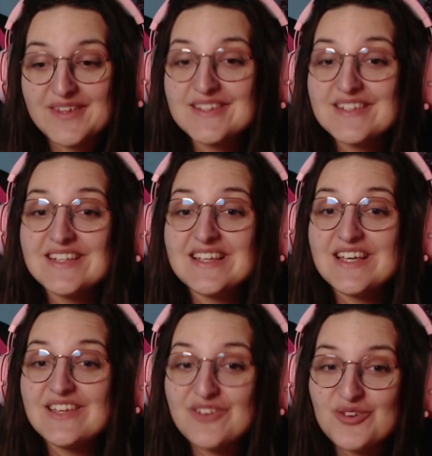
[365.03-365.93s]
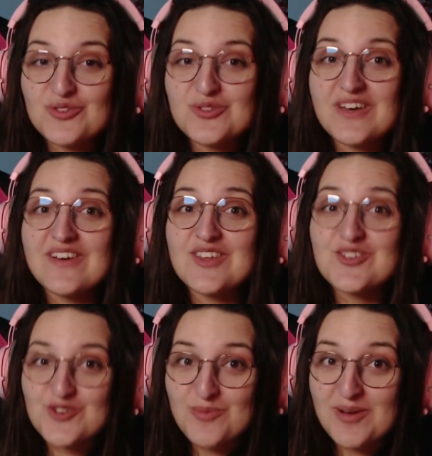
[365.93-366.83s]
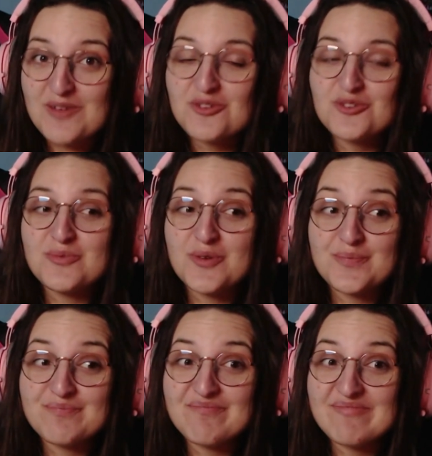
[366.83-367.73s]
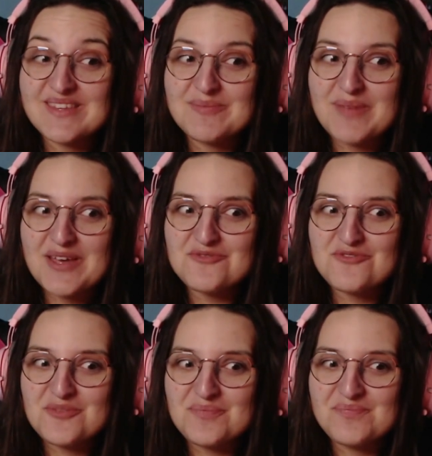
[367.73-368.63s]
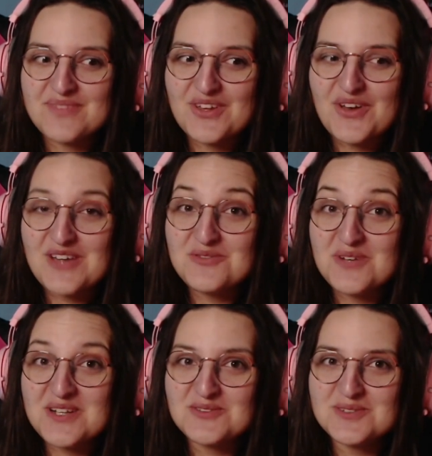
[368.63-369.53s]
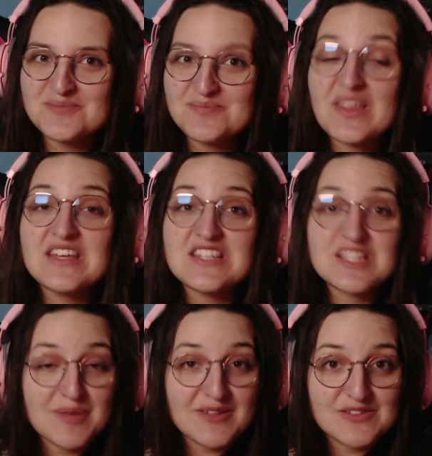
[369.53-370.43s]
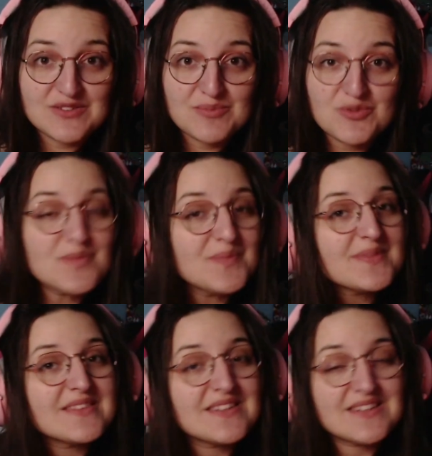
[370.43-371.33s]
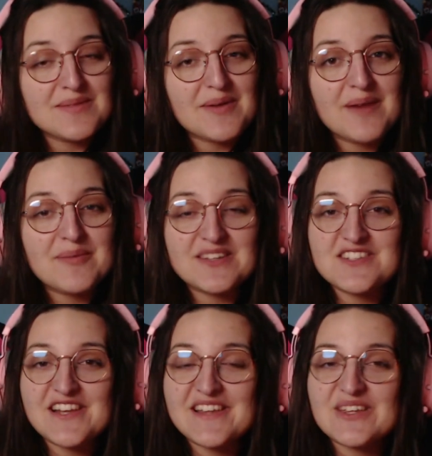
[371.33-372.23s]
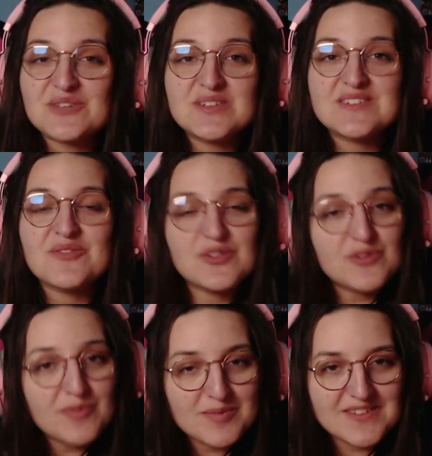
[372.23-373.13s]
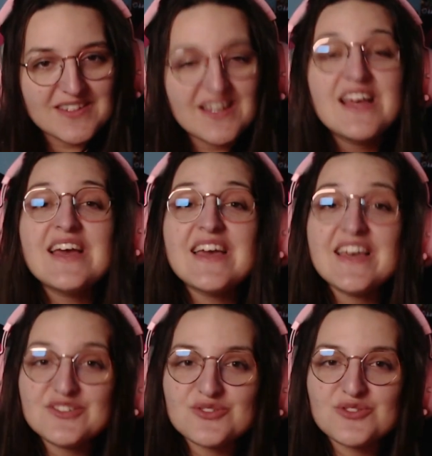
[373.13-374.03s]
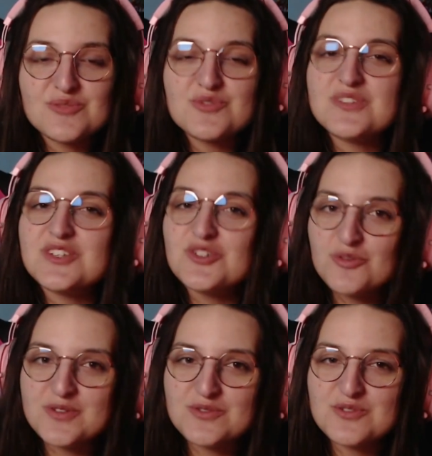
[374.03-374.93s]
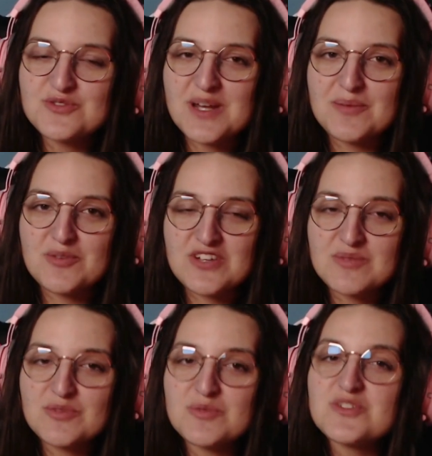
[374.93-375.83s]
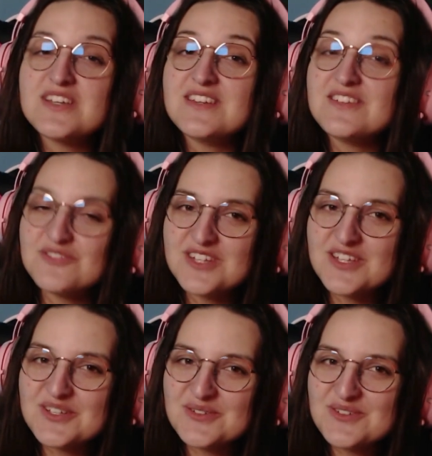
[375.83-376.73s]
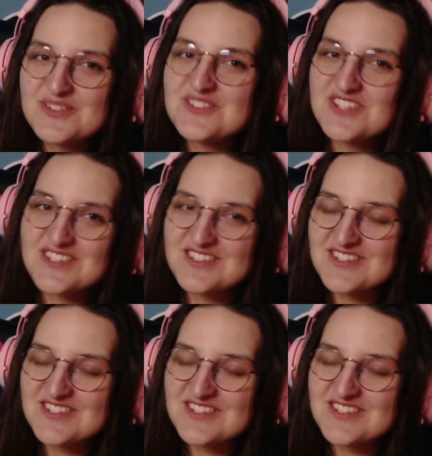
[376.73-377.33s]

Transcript: Il va y avoir du travail. Je le plains fortement. Bref, euh, hâte de voir la suite. J'espère que ça vous a plu. N'hésitez pas à partager, liker, commenter, ça me fera super plaisir. Et sur ce, je vous fais des gros bisous et je vous dis à la prochaine pour une prochaine vidéo. Ciao, ciao,